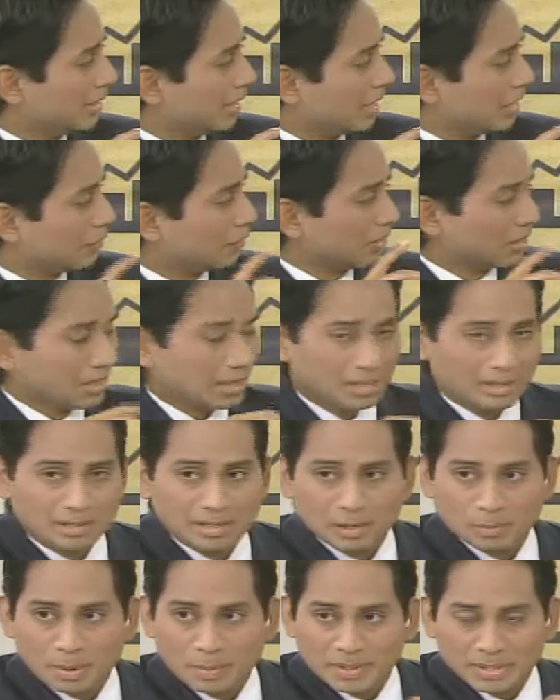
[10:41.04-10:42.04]
al final
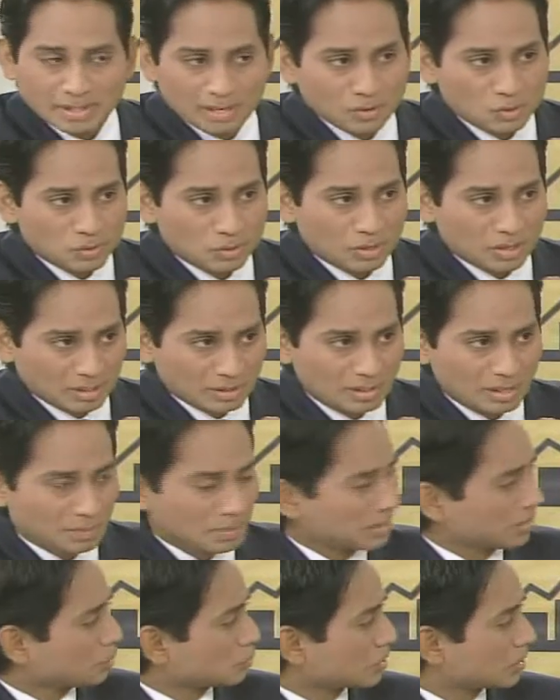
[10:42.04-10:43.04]
del PPT que nos,
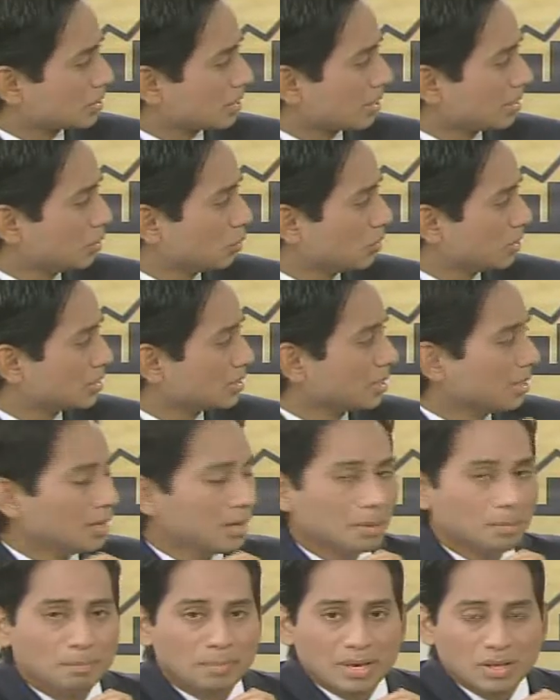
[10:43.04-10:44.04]
gentilmente nos has traído, es
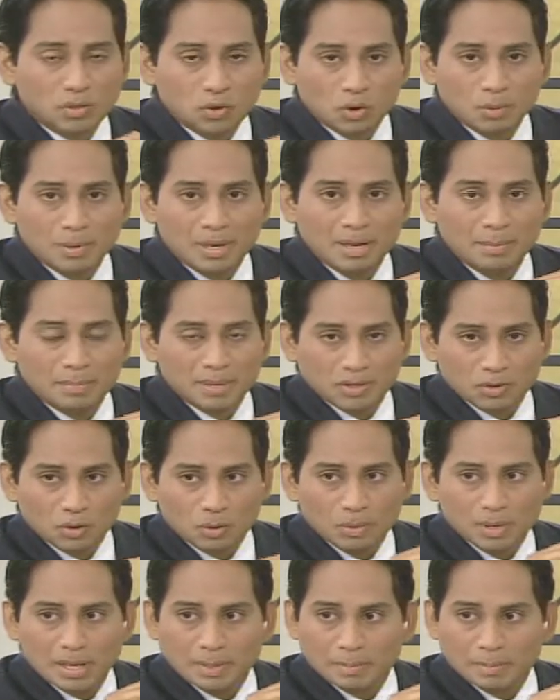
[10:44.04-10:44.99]
www.sisol.com